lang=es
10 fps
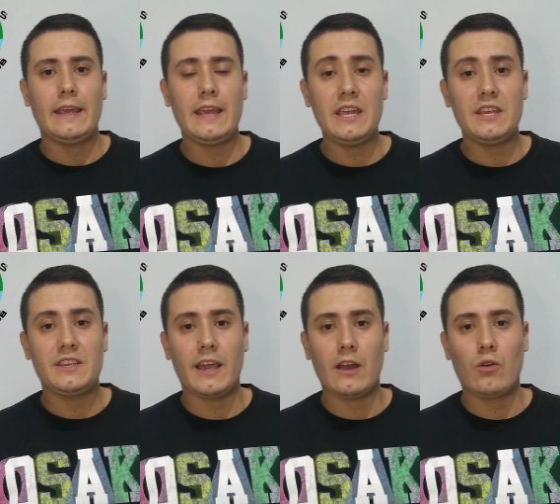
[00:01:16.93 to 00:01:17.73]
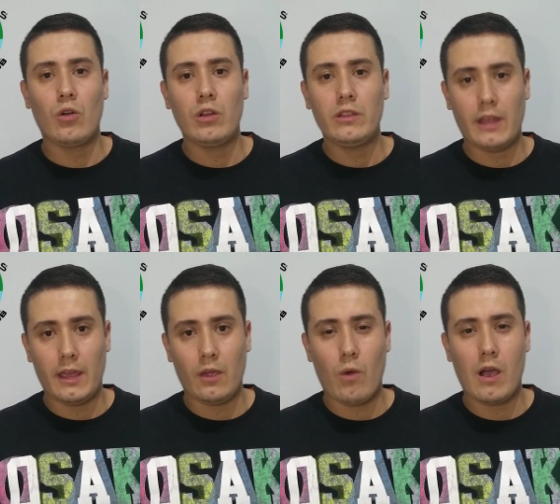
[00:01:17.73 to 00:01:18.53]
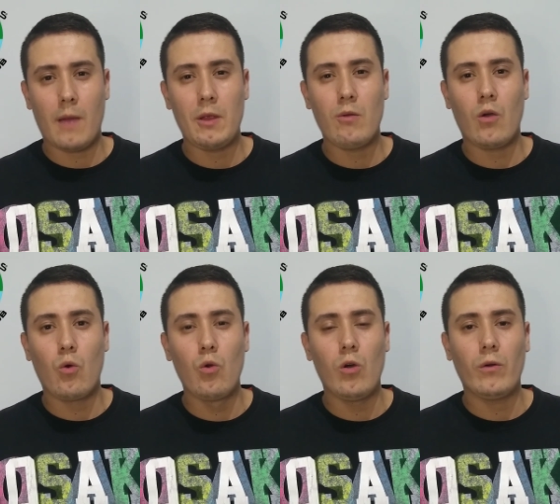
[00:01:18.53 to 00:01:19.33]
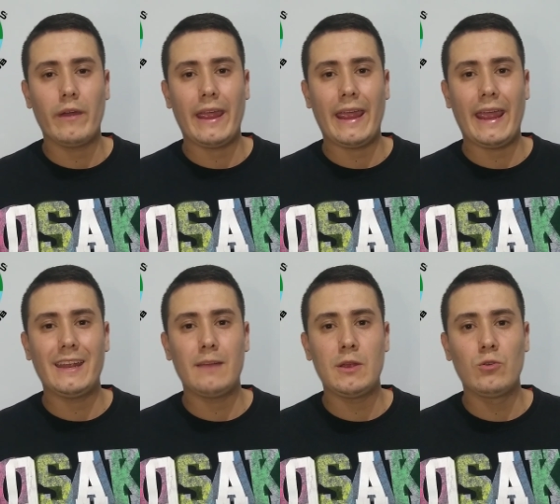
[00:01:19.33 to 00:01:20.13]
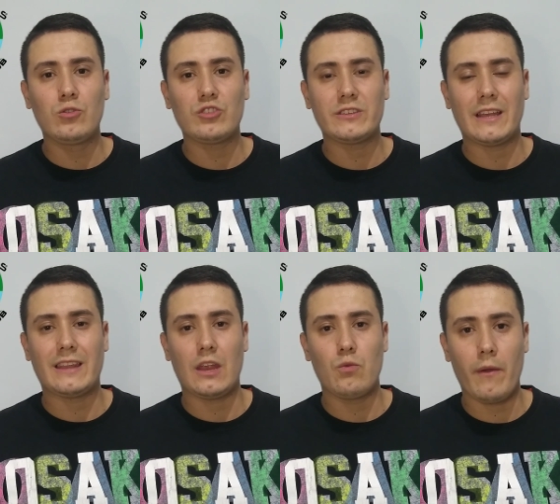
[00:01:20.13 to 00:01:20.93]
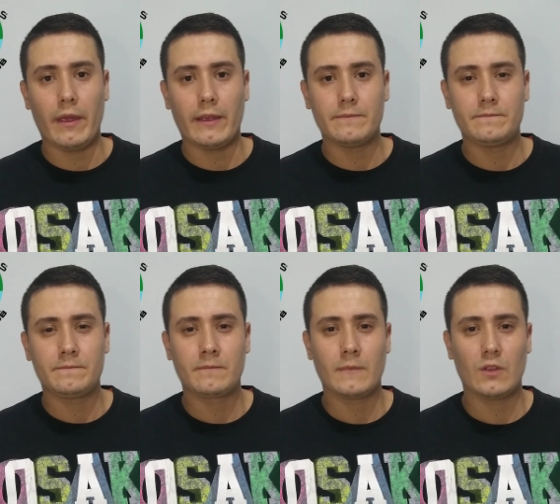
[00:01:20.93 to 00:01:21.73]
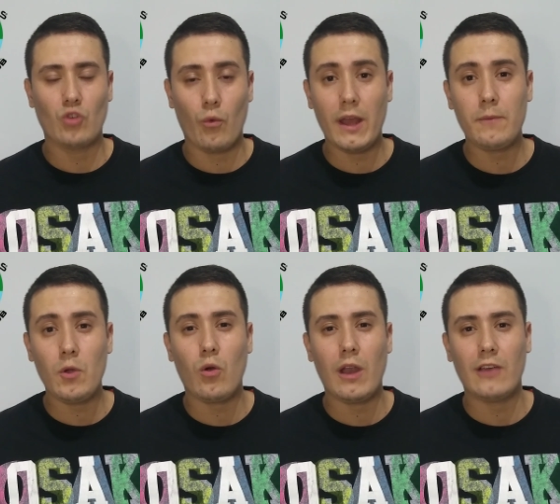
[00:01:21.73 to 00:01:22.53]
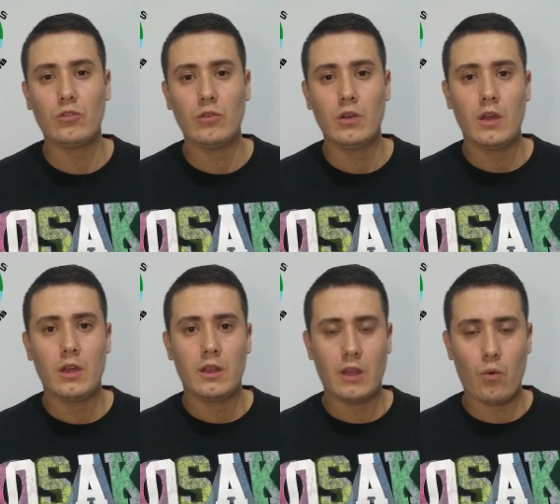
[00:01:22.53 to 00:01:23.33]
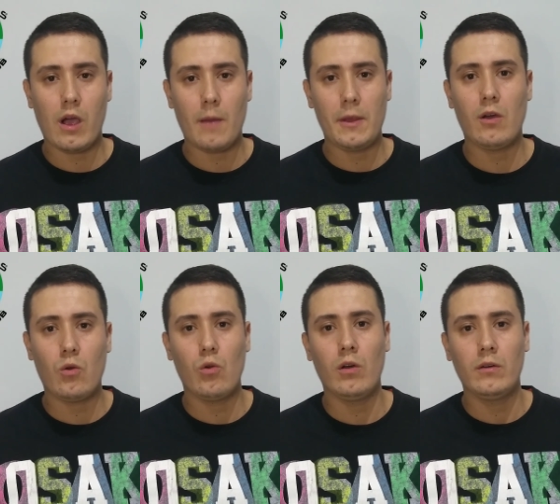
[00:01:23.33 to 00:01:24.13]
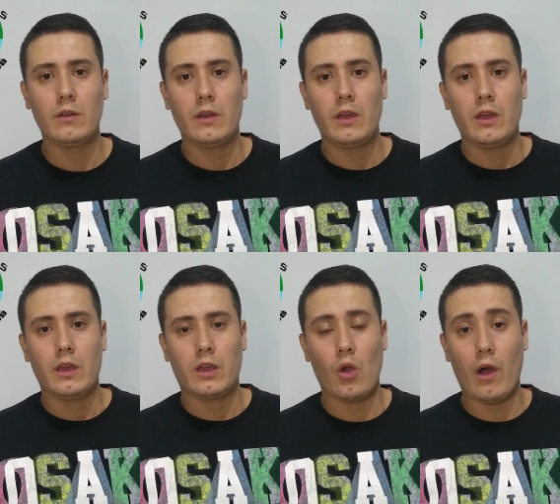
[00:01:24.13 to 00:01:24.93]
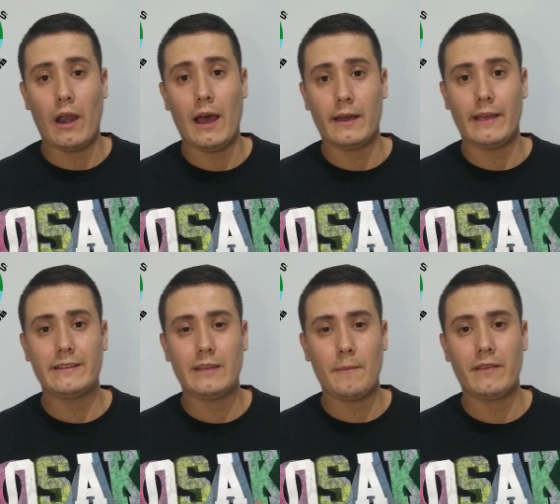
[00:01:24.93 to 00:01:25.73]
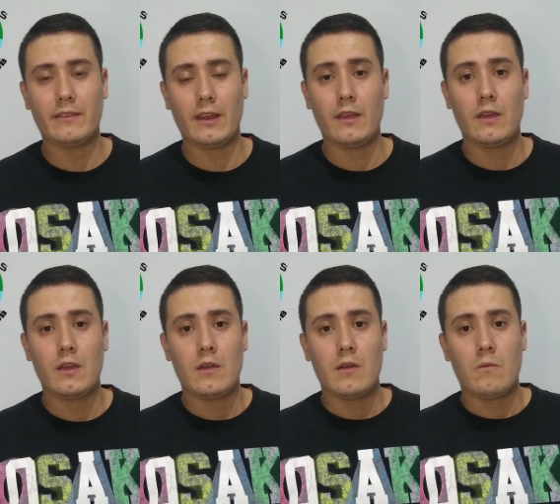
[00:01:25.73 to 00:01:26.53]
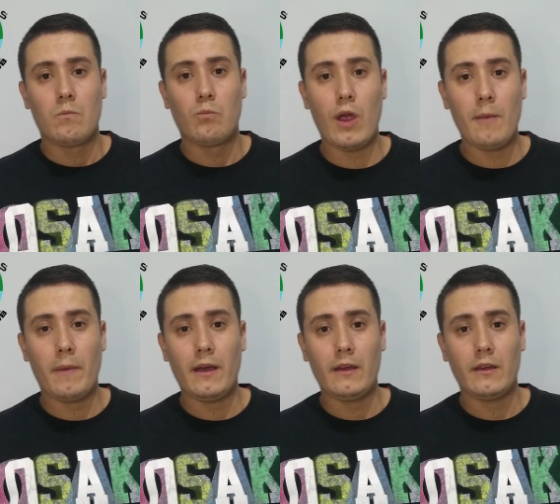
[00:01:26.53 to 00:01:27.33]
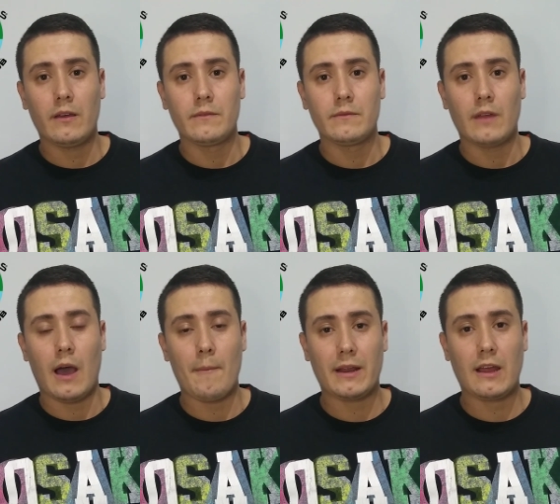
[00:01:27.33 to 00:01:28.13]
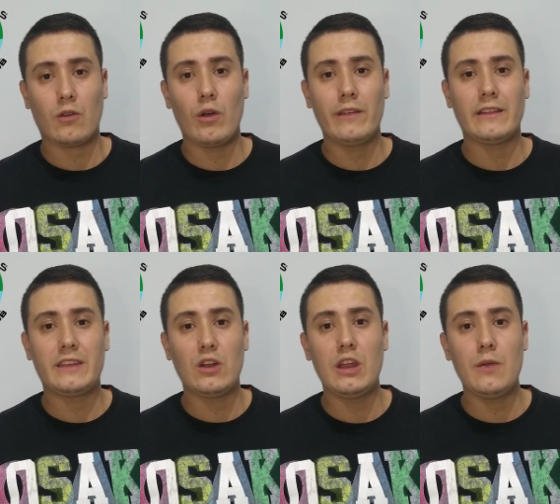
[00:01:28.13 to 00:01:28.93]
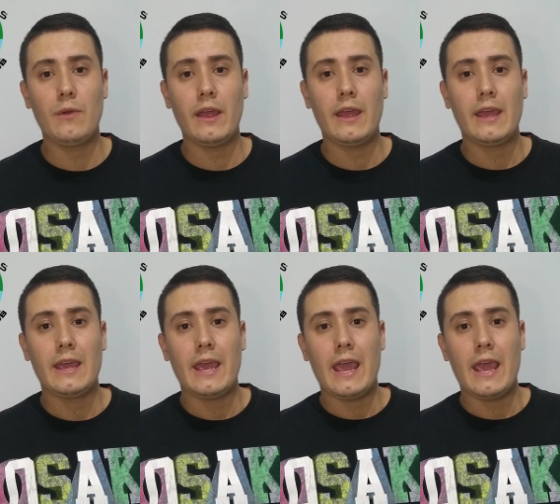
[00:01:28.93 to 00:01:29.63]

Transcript: Y llega el gol de Juan Camilo Angulo en el minuto 69. Soberbio golazo de Juan Camilo Angulo, que ojalá ese semestre vuelva a marcar goles de tiro libre